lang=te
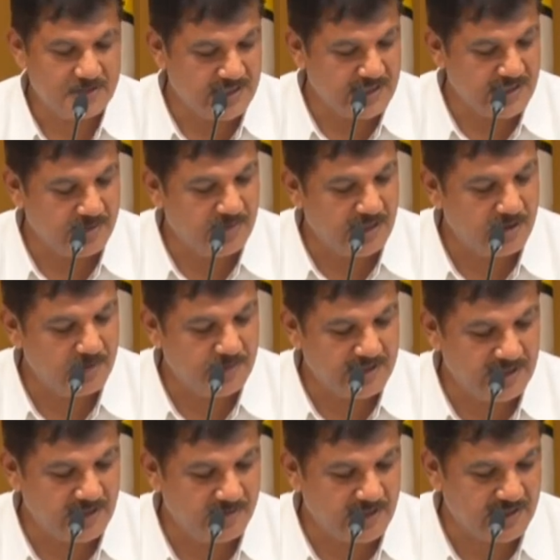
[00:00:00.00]
పలు సందర్భాల్లో
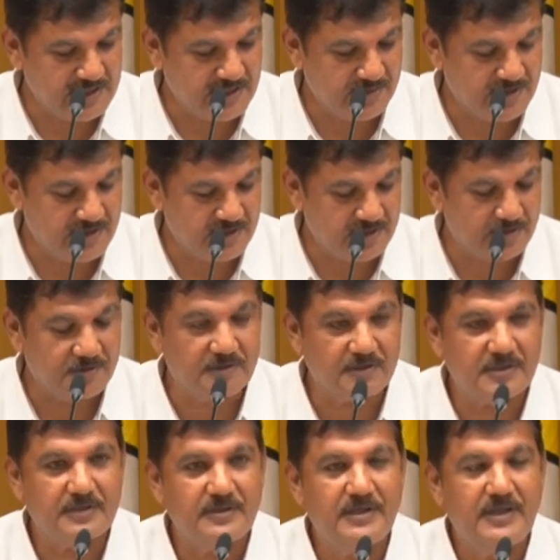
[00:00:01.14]
పెద్దలు మనకు చెప్పడం
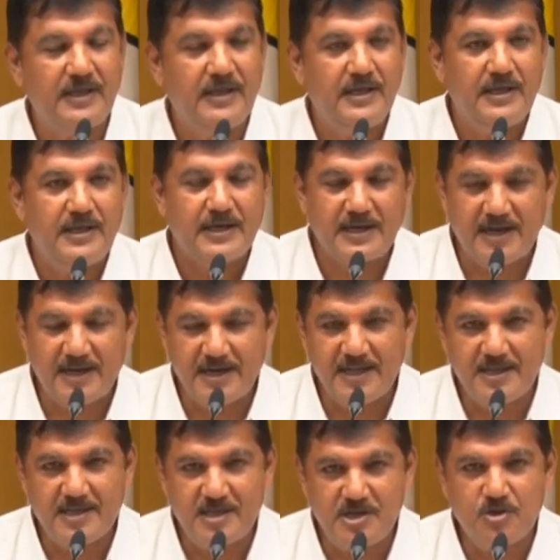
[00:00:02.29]
జరుగుతుంది
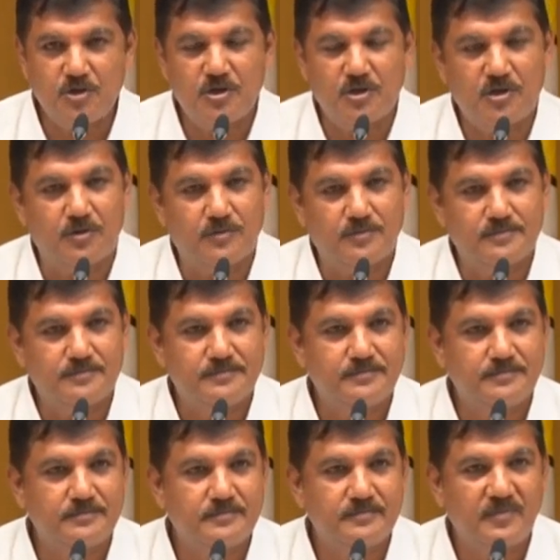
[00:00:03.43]
కానీ ఈ యుగంలో
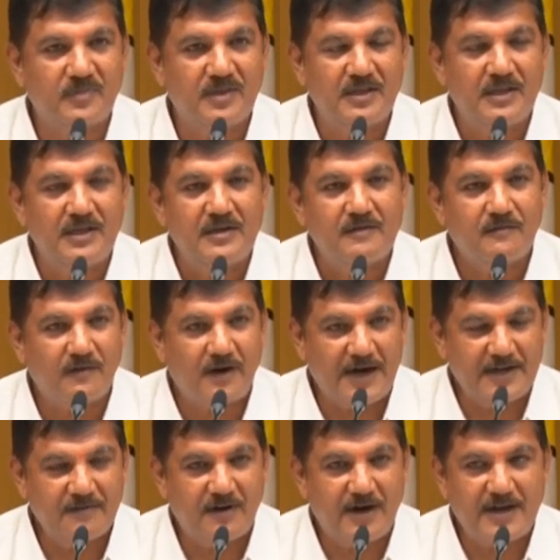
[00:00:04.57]

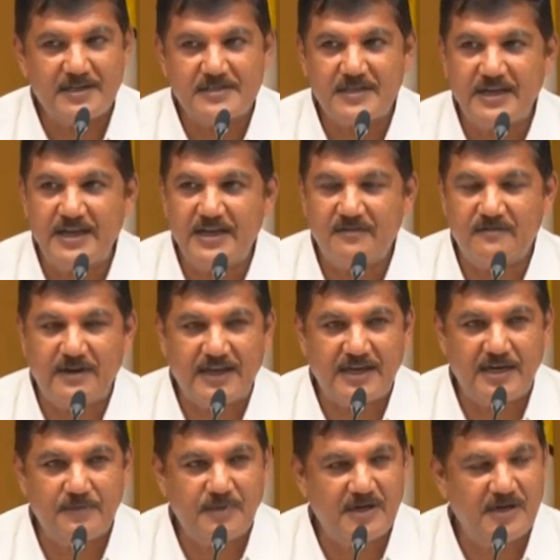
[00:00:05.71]
వారి వారసులైన
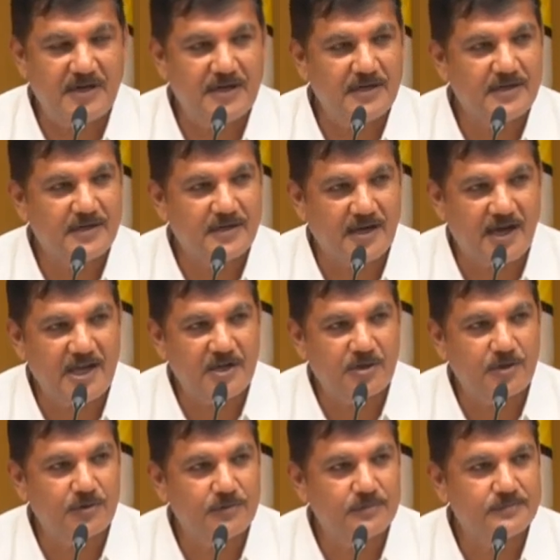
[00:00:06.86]
వైకాపా
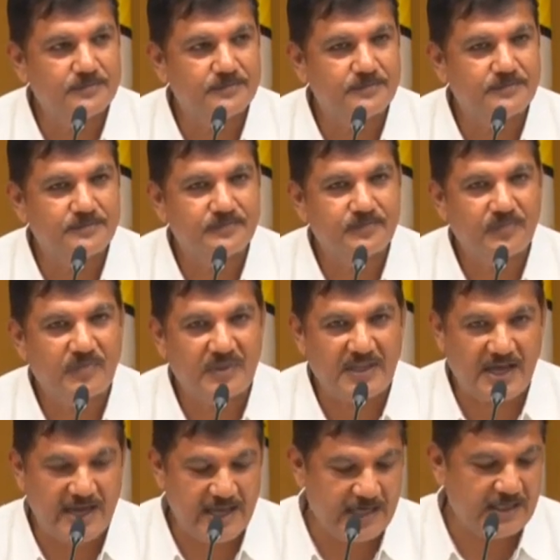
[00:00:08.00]
నాయకులు
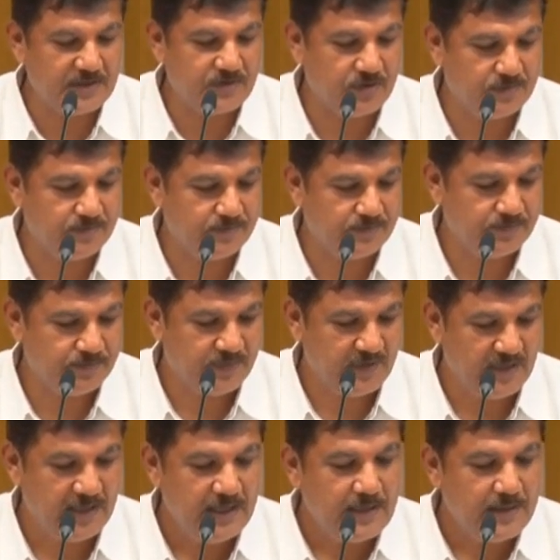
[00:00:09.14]
నాయకత్వం
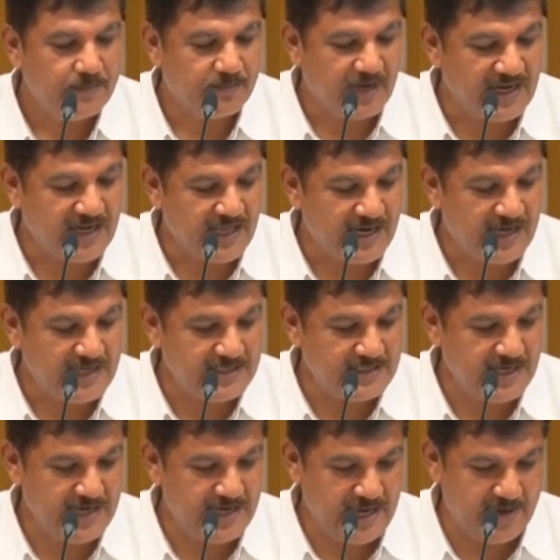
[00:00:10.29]
మన
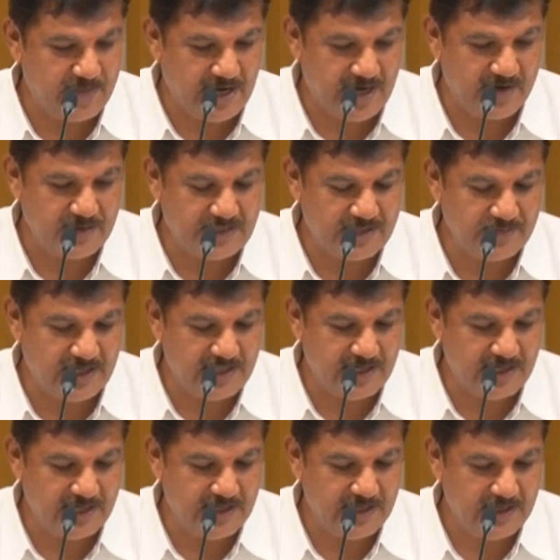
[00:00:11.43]
రాజధాని అమరావతి
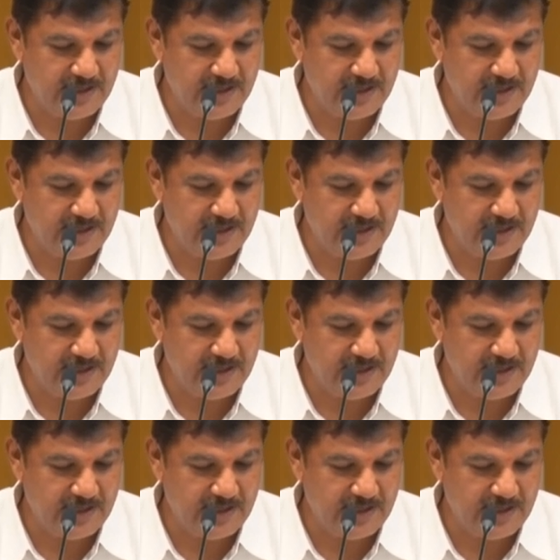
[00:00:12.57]
మీద